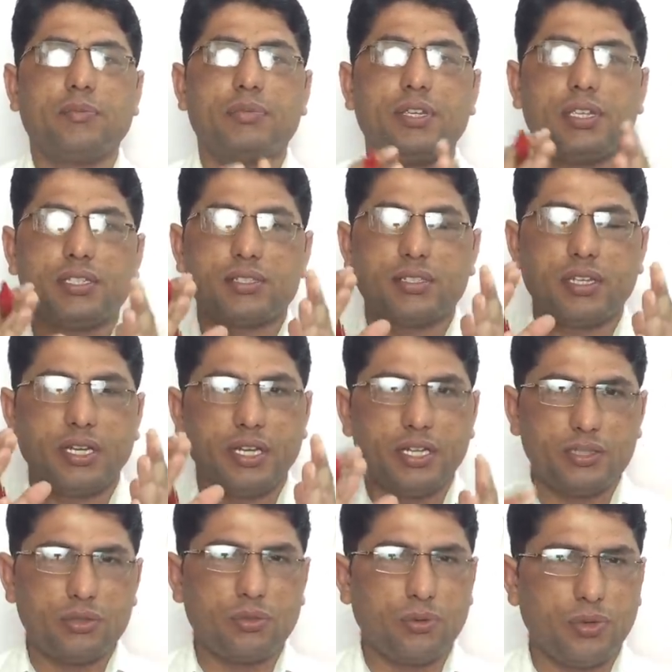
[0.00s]
फीस
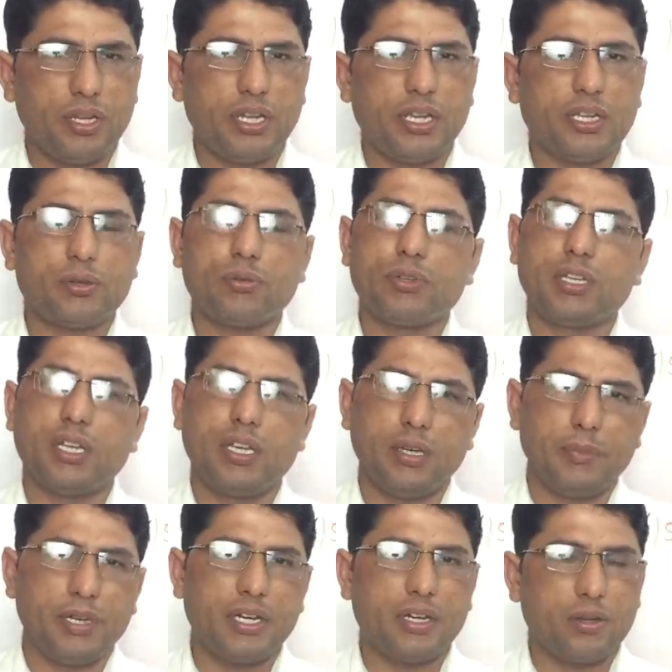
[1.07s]
लेनी ज़रूरी है क्योंकि
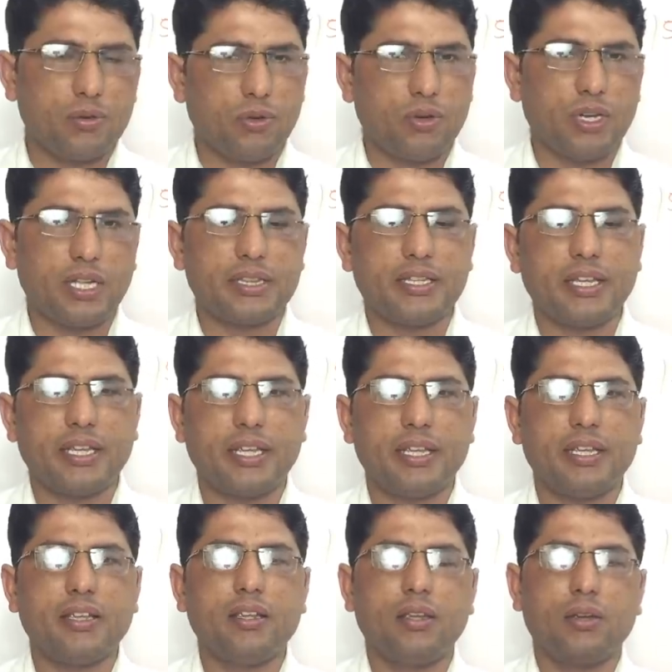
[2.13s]
अनलिमिटेड कॉल आते
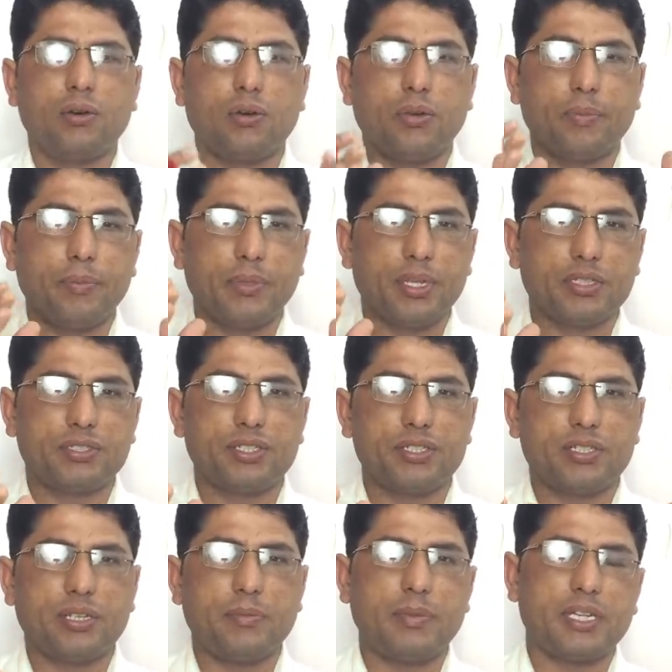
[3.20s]
हैं और
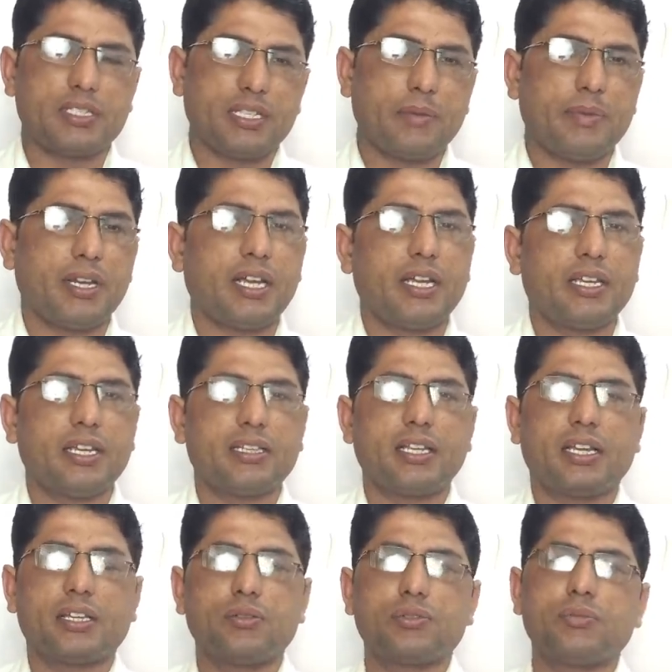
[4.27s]
सिस्टम ऐसा बनाएंगे
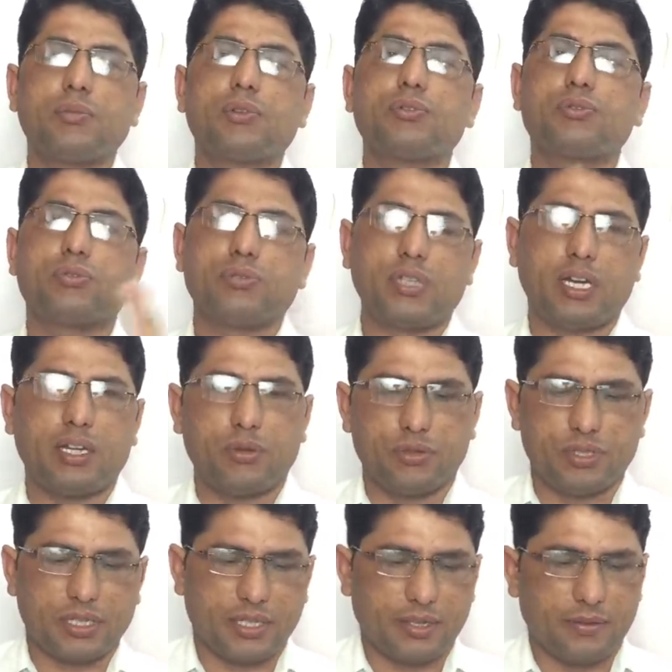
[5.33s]
ताकि उसमें कुछ सुधार हो
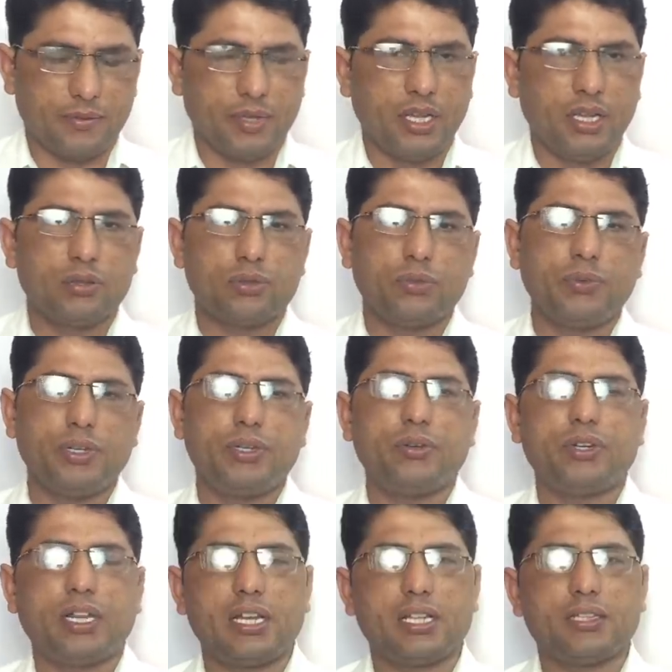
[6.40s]
सके तो वीडियो
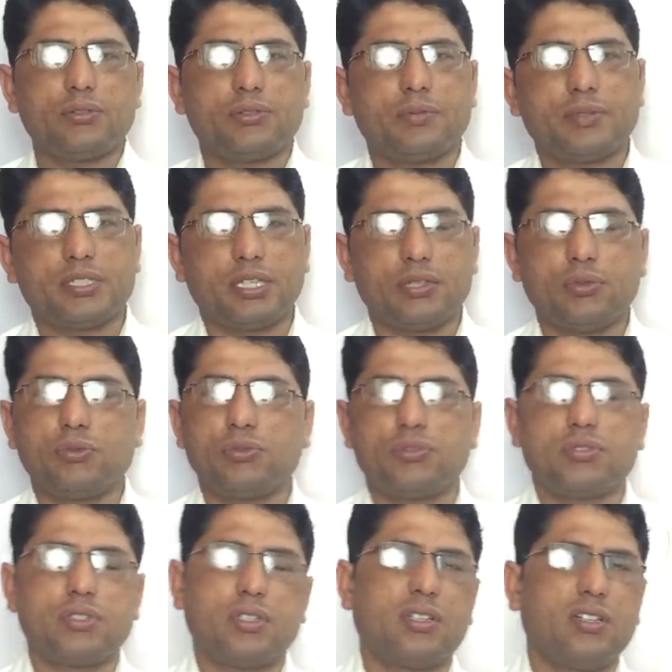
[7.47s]
डाला था उसमें साथियों
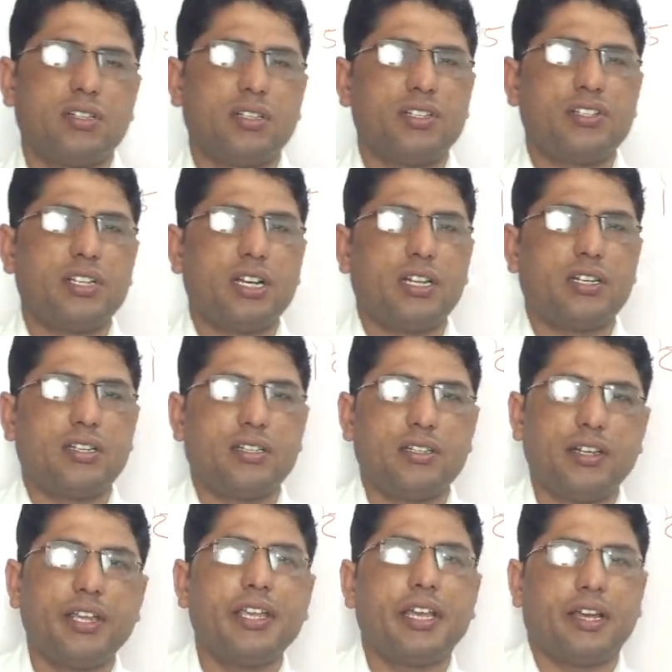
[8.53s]
कुछ रिजल्ट
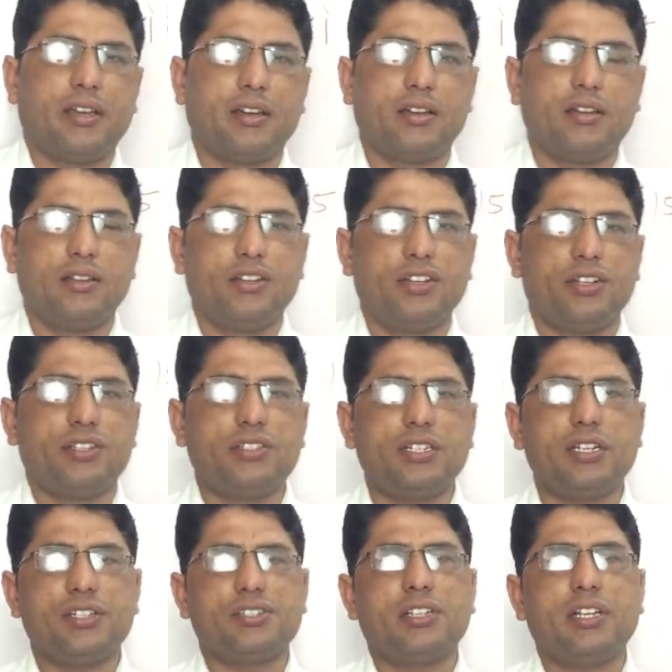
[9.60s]
नहीं आया
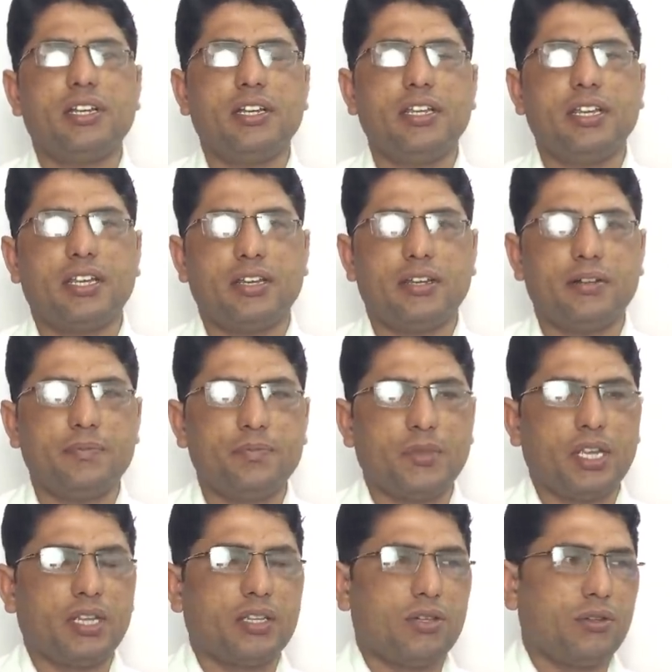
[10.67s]
रिजल्ट इसलिए नहीं आया
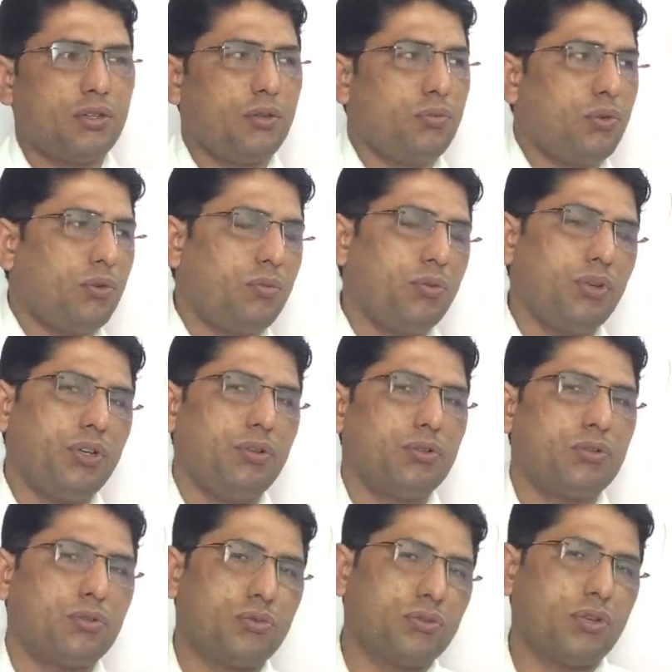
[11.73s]
क्योंकि वो वीडियो
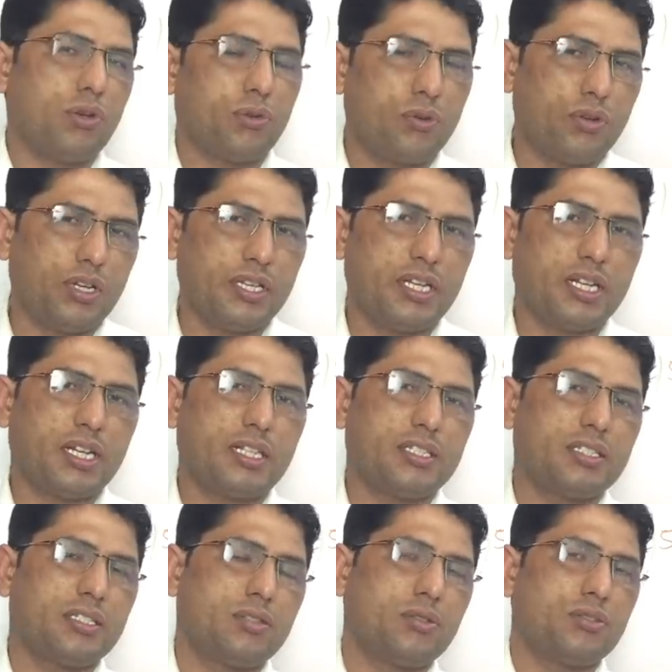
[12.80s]
तो कुछ लोगों ने देखा
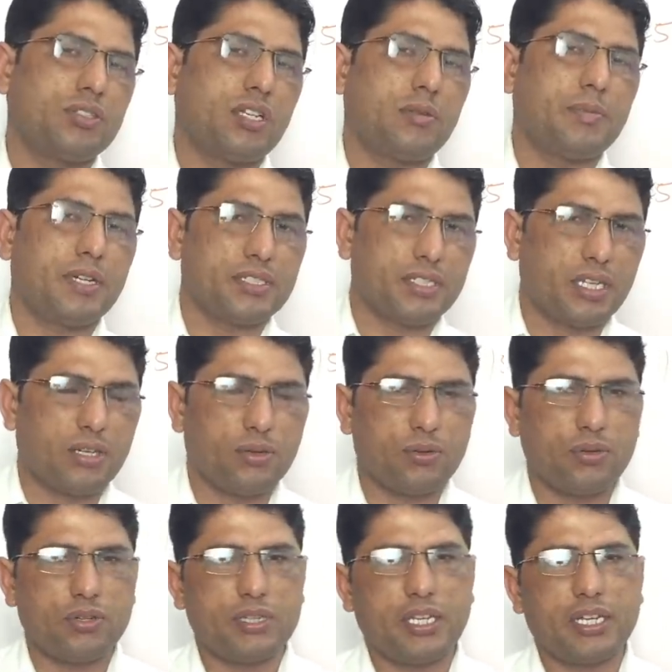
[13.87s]
जैसे दो चार पाँच हज़ार
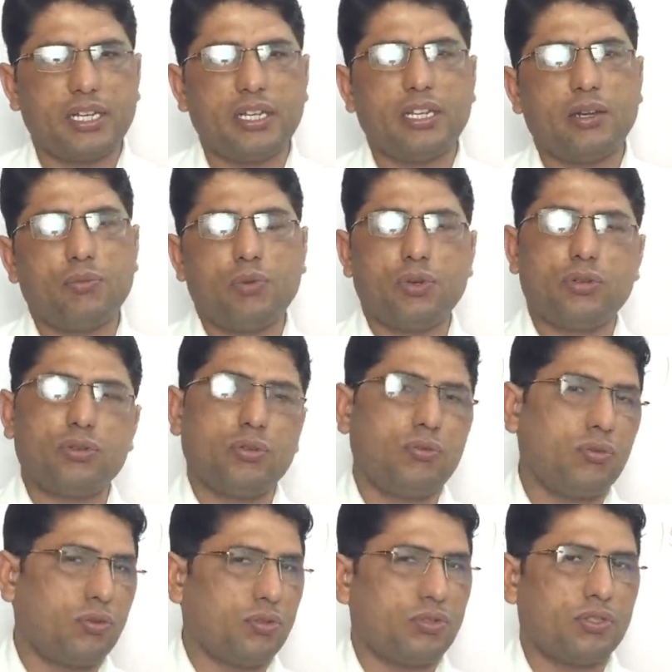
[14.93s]
लोगों ने देख लिया वो तो
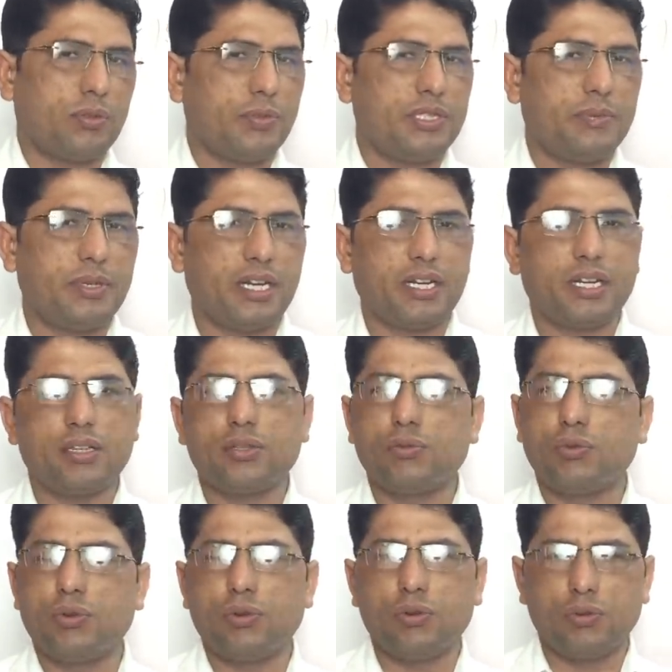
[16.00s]
उनको तो समझ में आ गई तो
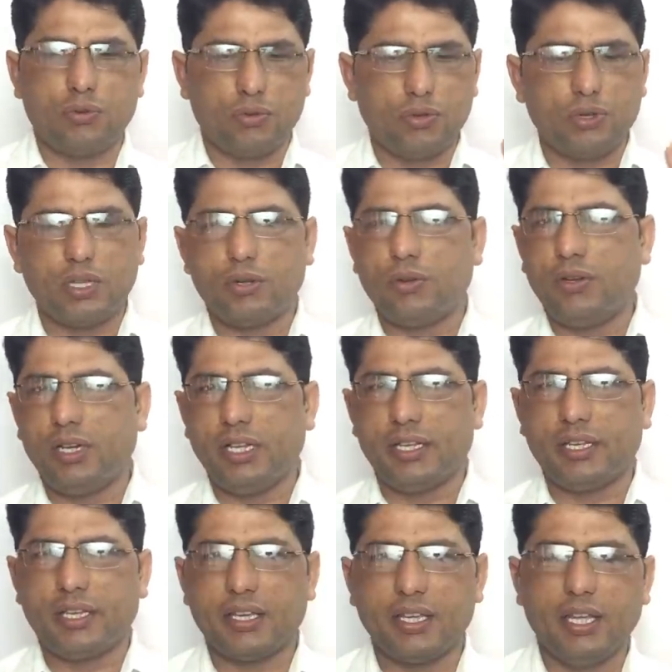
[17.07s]
वो उन्होंने कॉल नहीं
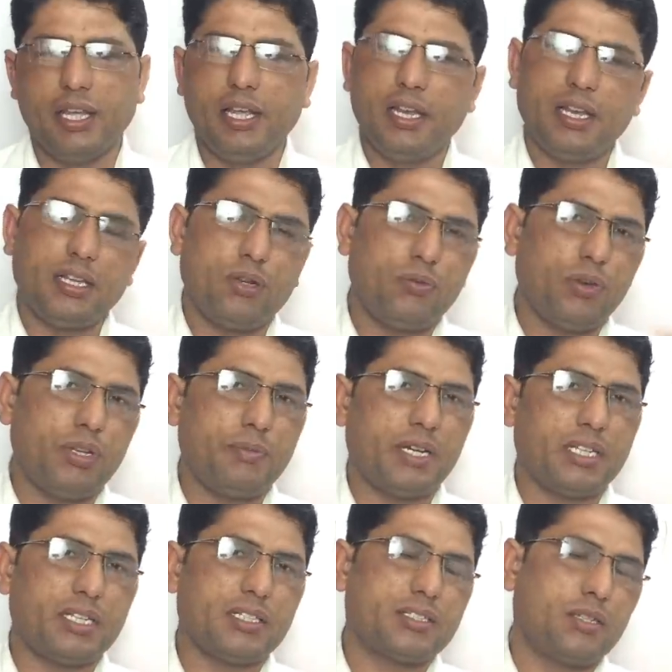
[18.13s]
किए लेकिन वही
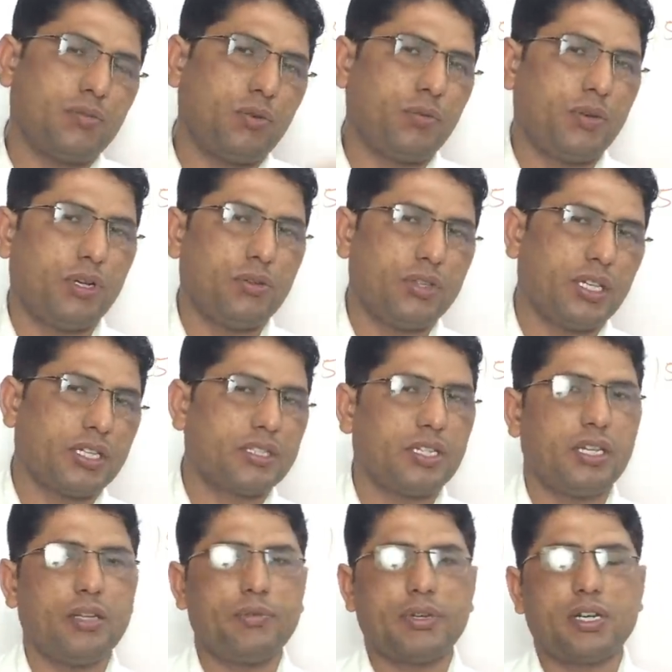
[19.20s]
बात है सब वो वीडियो
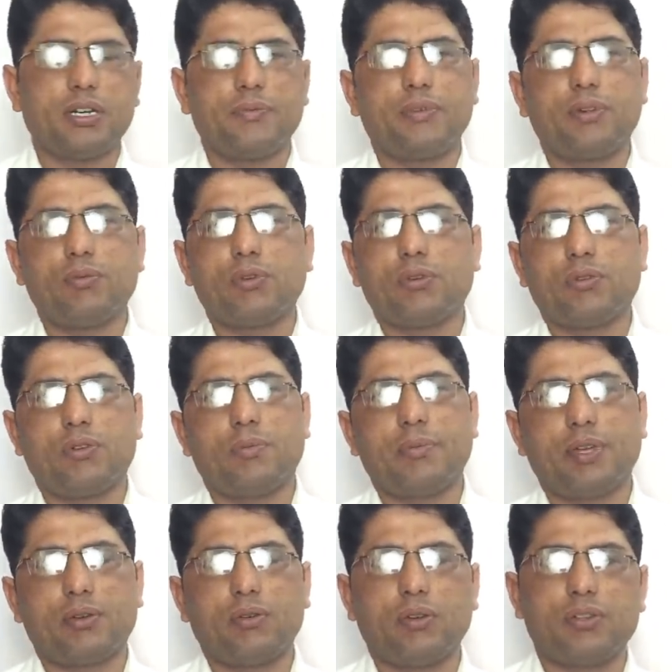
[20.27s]
देखते नहीं वरना फिर वो कॉल
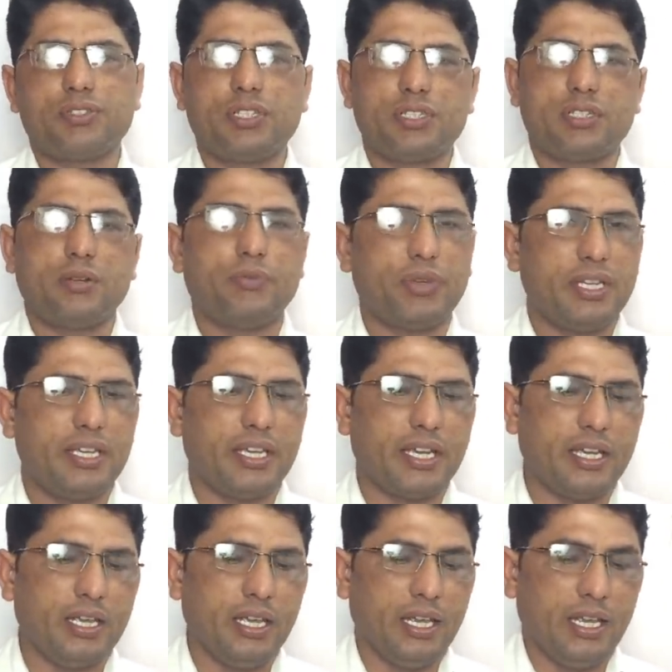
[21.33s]
पे कॉल सिस्टम वही
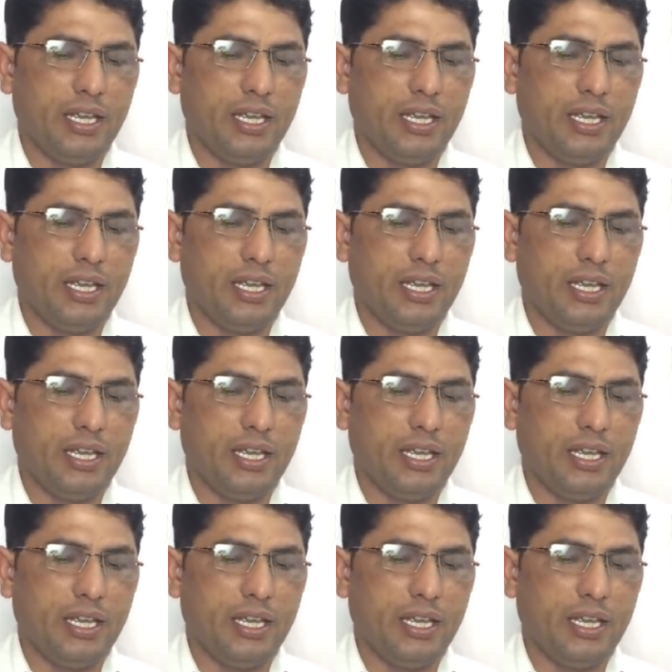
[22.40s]
है